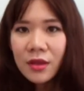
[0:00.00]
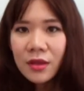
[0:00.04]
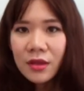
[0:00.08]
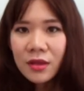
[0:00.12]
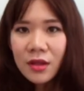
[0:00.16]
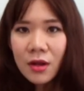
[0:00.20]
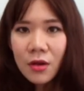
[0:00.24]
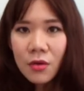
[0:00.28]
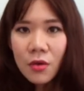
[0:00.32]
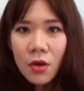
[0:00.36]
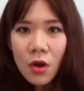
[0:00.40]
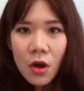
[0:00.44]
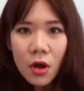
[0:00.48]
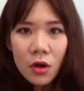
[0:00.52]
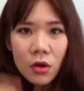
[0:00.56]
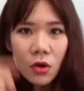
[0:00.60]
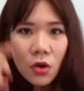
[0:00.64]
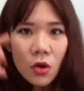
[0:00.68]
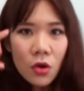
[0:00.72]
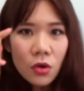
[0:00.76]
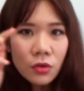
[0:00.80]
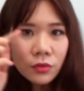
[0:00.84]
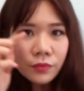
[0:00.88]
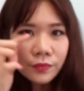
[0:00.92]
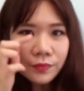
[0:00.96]
เราขอล
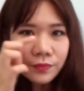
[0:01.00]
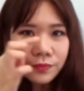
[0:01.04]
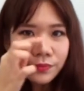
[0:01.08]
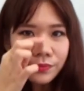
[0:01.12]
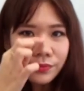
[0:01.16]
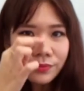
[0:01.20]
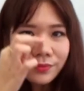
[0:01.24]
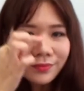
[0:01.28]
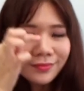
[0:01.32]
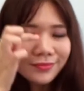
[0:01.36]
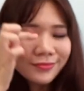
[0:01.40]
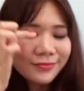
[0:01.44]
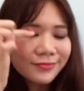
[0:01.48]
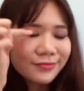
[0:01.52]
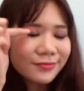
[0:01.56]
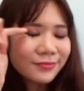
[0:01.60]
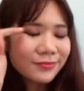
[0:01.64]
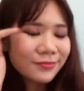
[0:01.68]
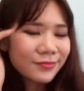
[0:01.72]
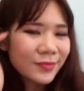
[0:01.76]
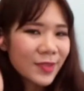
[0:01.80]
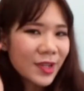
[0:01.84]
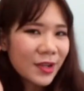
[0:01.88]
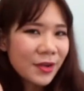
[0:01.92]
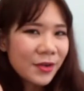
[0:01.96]
ง
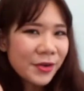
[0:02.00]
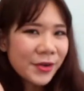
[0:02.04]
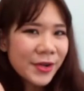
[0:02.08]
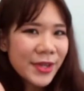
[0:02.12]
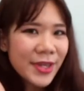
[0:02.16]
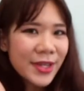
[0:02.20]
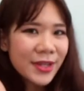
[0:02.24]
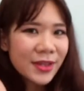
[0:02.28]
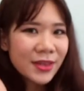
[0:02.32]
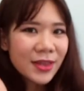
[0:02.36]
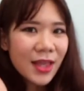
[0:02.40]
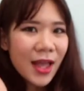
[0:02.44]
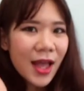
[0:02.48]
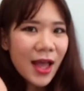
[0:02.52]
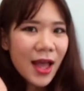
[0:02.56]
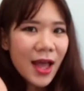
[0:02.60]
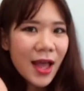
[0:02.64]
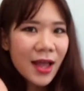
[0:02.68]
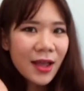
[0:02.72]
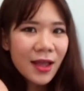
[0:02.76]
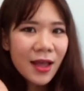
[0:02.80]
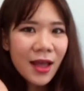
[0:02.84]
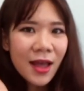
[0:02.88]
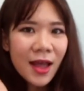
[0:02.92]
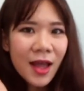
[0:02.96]
กรีดตา
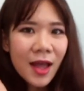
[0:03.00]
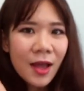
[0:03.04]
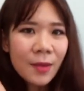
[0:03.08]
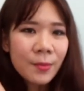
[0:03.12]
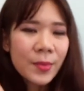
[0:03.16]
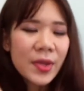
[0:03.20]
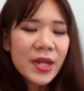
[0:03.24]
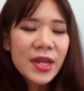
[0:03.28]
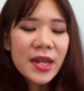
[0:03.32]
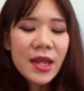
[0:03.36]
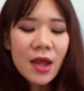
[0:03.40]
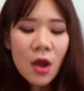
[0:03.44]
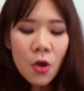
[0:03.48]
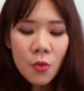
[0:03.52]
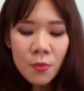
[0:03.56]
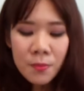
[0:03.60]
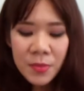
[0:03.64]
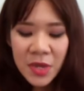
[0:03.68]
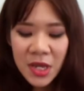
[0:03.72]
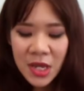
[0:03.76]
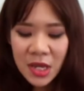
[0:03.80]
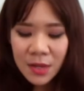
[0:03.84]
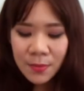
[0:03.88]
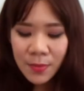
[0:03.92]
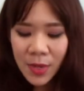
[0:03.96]
ค่ะไม่ได้เอา
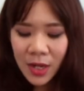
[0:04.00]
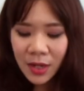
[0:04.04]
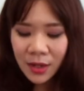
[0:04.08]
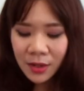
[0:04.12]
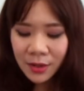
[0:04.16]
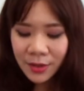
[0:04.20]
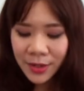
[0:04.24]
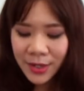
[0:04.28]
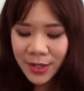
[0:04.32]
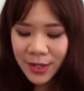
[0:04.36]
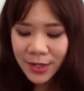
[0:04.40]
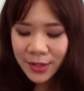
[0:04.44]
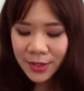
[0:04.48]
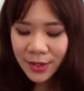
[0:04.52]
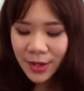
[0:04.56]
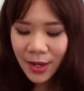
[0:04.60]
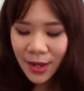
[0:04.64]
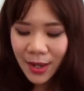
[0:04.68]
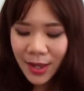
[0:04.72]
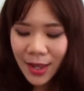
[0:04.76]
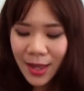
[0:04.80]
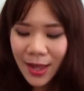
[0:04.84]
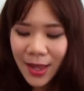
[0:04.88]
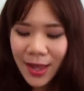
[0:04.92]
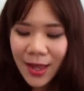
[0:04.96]
มีดมากรีด
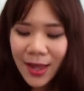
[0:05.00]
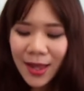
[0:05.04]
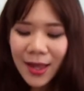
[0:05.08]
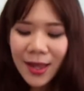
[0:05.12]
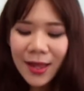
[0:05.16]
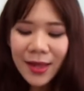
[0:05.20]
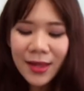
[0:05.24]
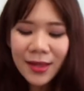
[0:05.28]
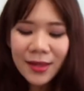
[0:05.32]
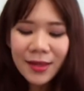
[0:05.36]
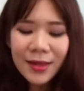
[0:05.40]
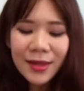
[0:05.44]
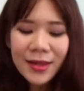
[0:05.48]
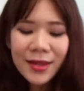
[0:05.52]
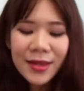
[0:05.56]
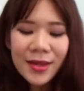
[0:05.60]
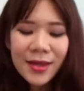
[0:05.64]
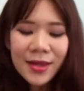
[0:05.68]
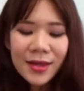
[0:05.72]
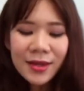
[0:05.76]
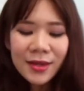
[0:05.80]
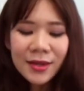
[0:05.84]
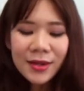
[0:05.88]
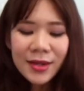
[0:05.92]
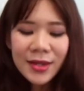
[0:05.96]
นะคะ
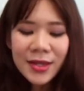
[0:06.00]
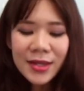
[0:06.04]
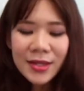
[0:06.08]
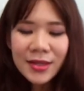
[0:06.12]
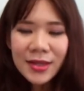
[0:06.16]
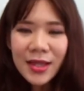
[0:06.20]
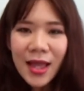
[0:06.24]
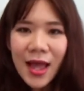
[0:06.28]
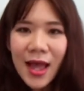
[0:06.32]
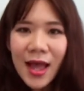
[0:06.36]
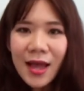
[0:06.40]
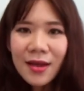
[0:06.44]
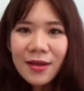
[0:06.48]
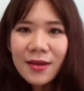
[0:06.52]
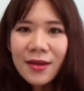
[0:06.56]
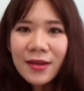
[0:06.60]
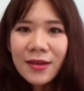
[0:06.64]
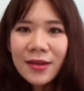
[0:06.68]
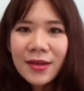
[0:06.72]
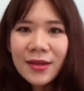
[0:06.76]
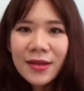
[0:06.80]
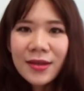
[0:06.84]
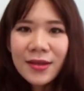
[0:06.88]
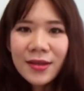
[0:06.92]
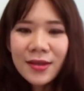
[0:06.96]
กรีดตาก็
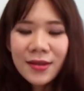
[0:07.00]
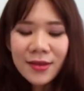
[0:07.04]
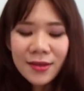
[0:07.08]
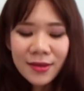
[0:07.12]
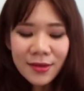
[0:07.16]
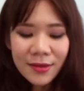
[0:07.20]
คือ